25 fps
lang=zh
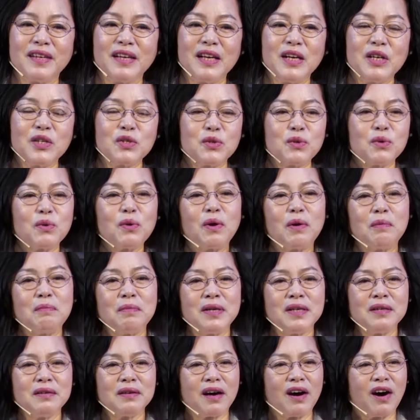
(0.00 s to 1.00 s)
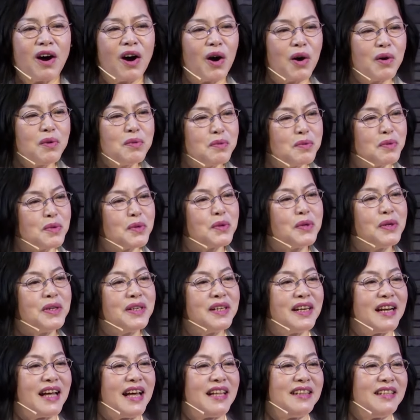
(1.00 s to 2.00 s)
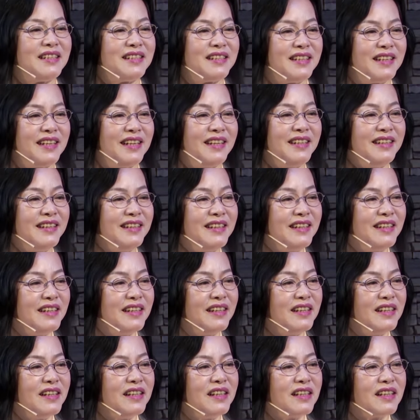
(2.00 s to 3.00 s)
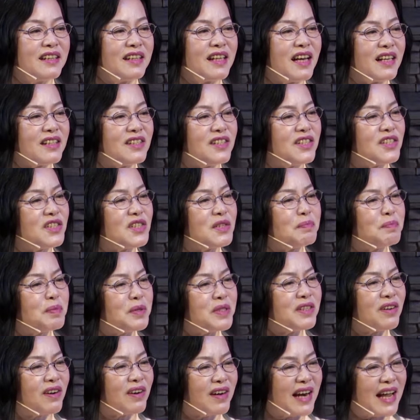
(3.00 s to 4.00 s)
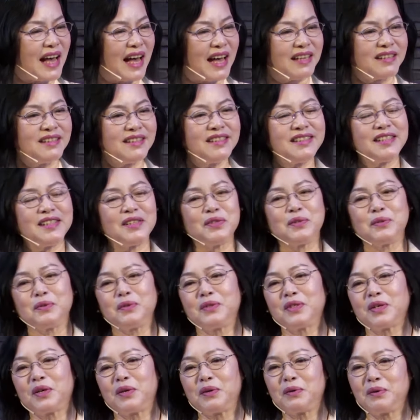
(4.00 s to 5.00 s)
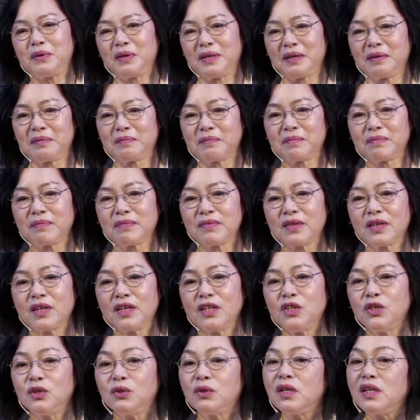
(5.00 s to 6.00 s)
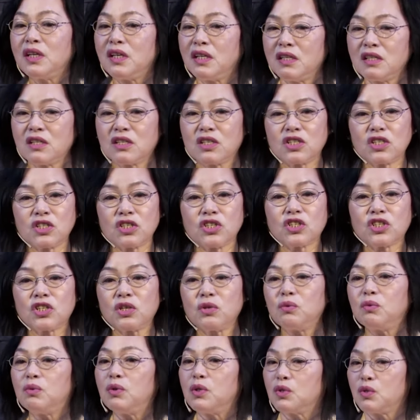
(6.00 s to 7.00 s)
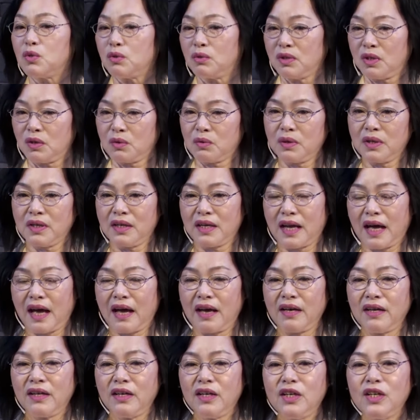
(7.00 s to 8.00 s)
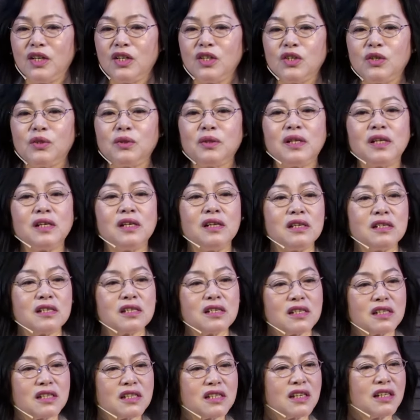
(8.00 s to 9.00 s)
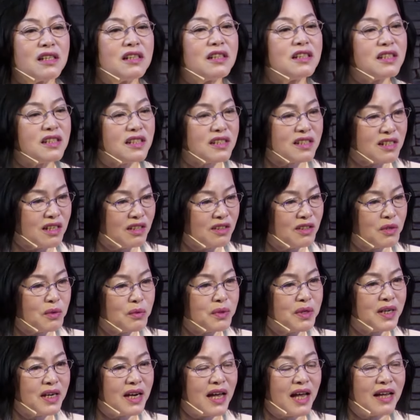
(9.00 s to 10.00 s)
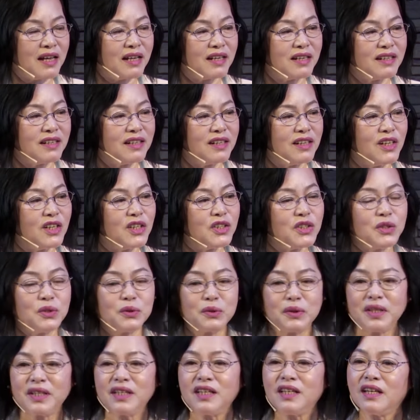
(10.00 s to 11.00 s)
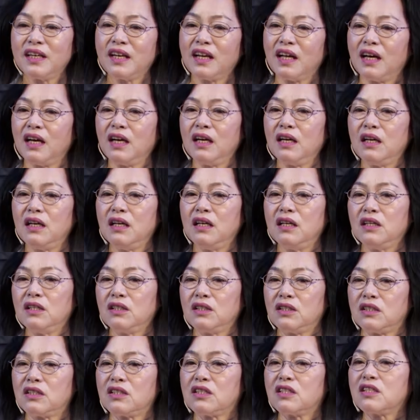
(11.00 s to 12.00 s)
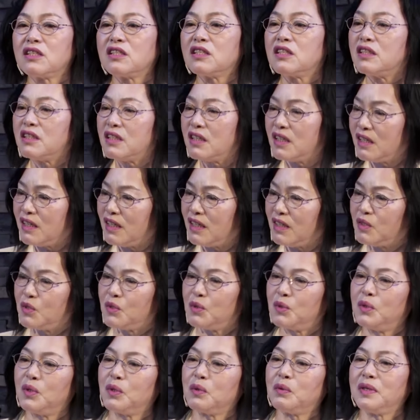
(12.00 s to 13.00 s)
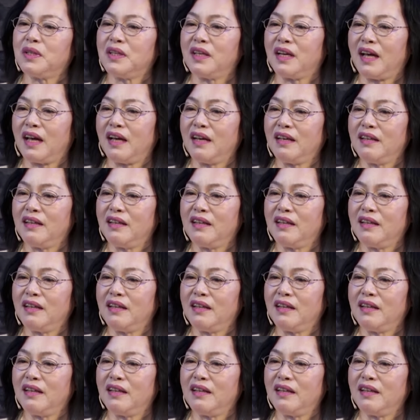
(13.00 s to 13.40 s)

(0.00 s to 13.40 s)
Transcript: 如果我们毫无困难的人，他其实比较难进入教会。有的人是生活中的困难，有的人是身体上的困难，有的人呢，其实是心灵中的困难。